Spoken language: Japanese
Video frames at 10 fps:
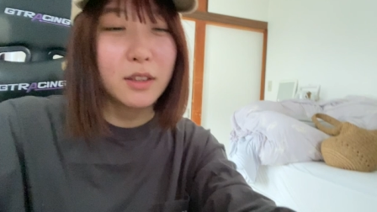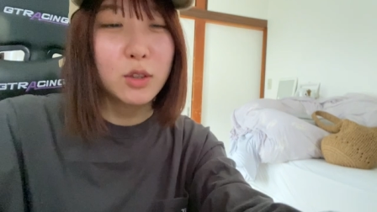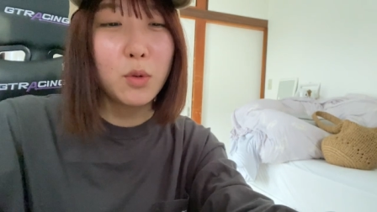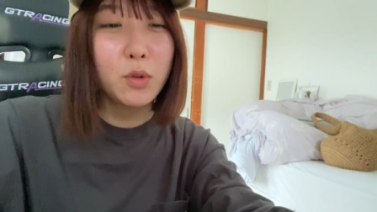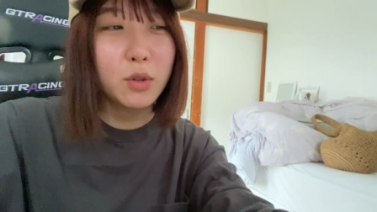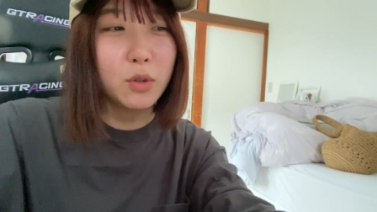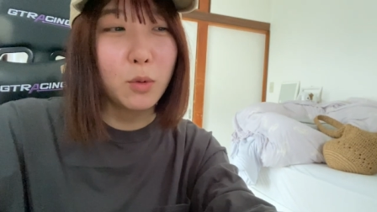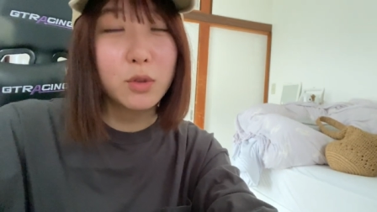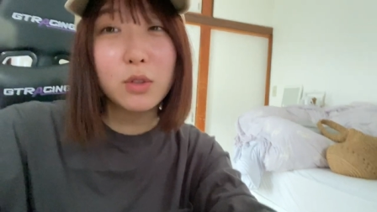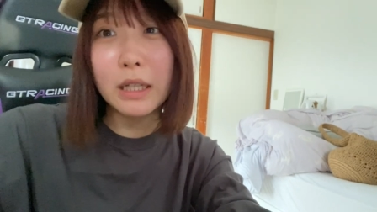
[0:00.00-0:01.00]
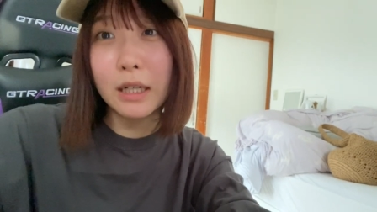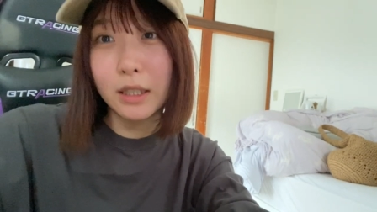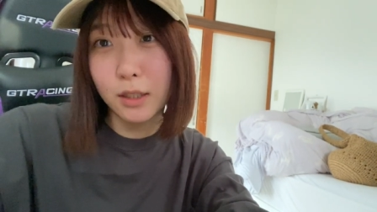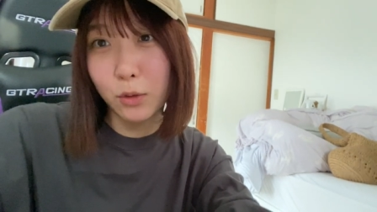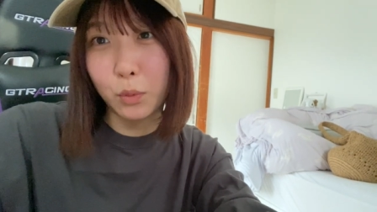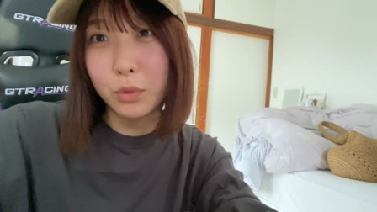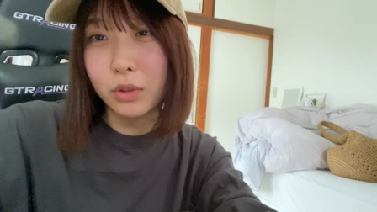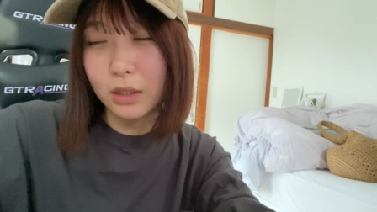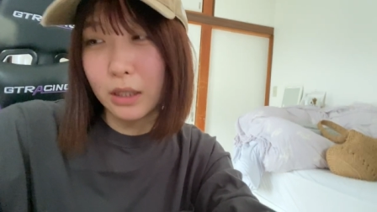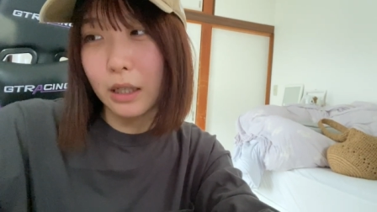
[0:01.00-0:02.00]
そういうお告げかなと思っ
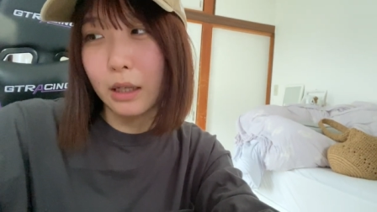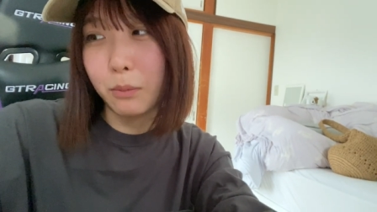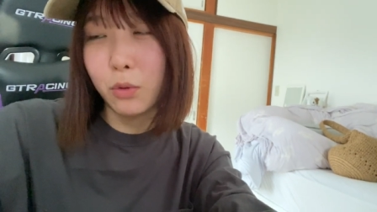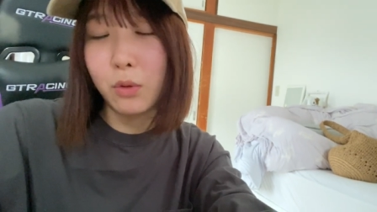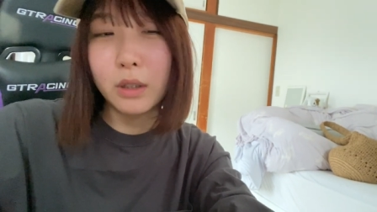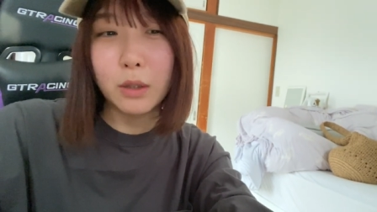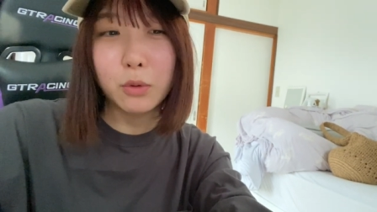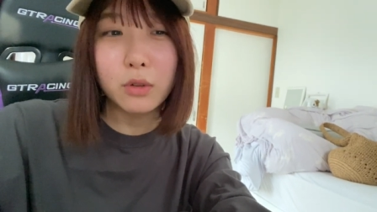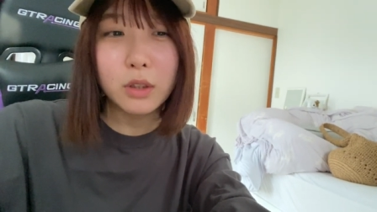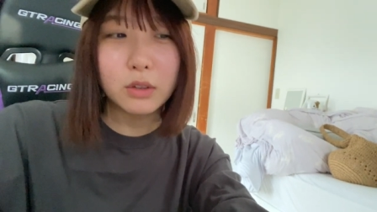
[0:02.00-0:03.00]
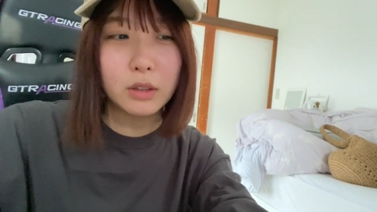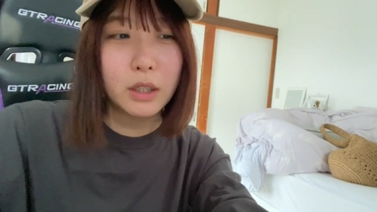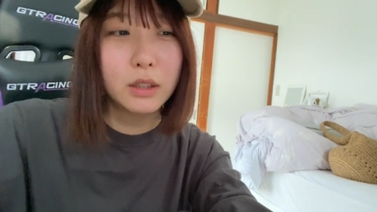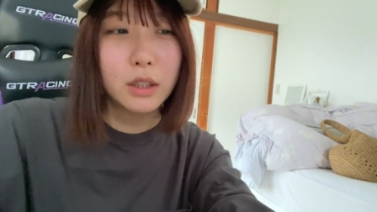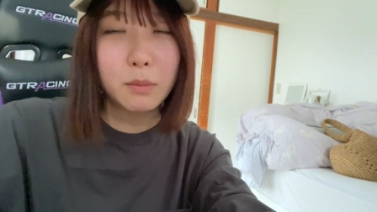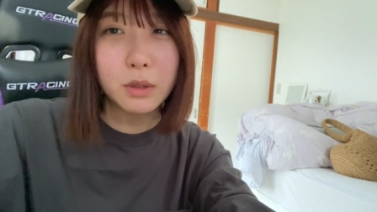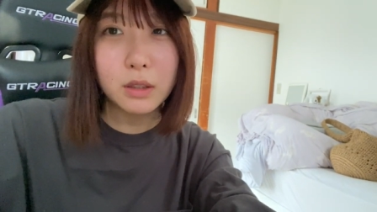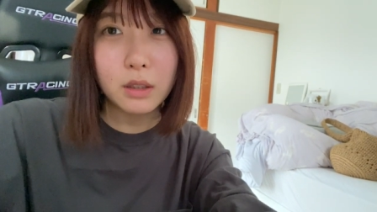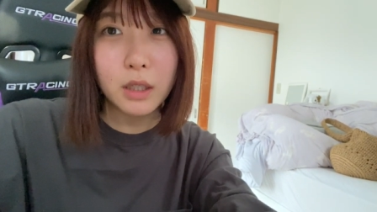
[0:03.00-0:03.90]
て、もう今回おとなしく帰ってきました。